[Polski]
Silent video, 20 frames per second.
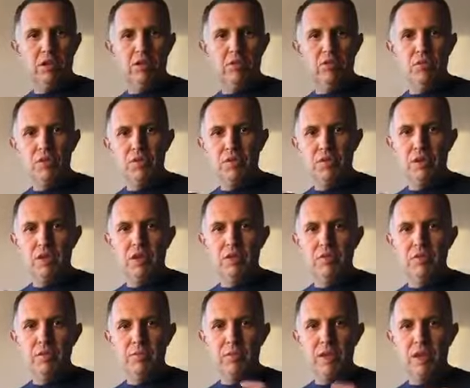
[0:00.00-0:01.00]
Luis Figo
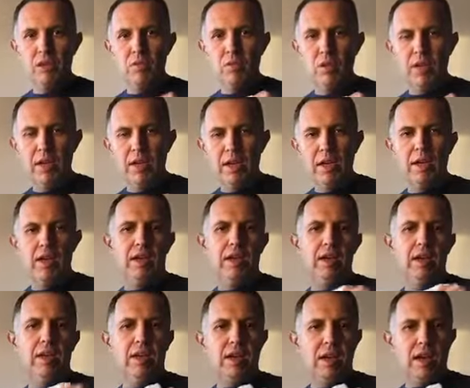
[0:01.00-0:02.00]
wybrał
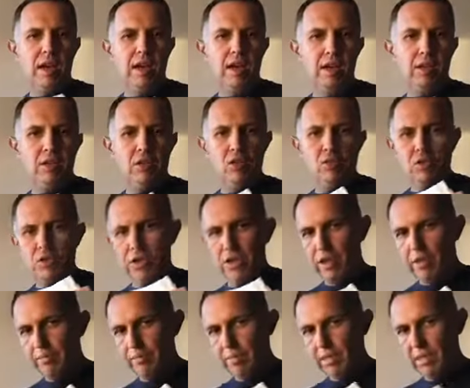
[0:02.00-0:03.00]
Real
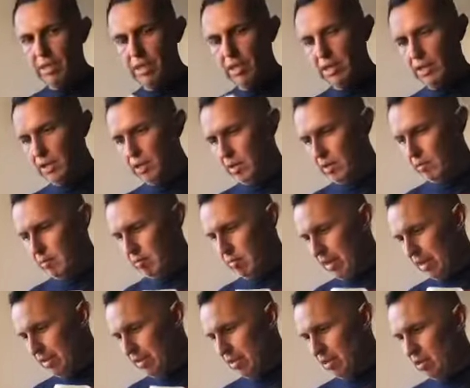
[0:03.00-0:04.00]
kosztem
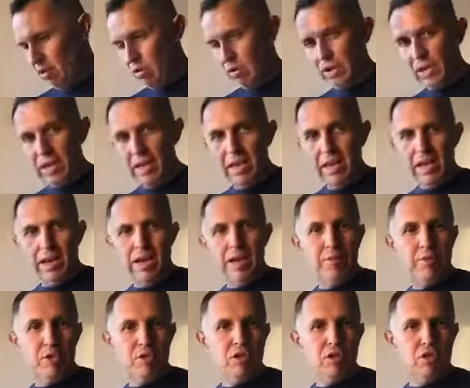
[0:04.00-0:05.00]
Barcelony, ale
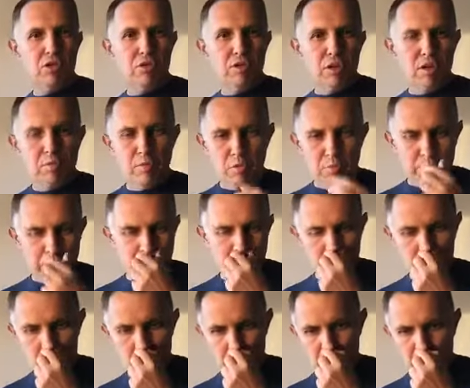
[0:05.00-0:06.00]
przecież on nie był
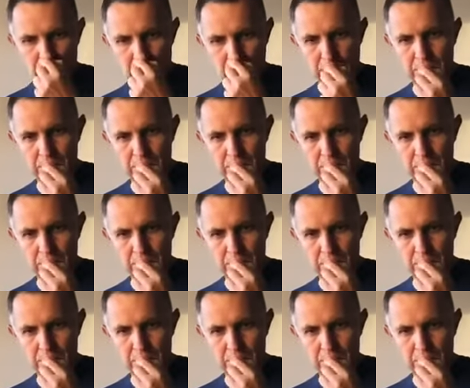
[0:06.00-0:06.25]
pierwszy.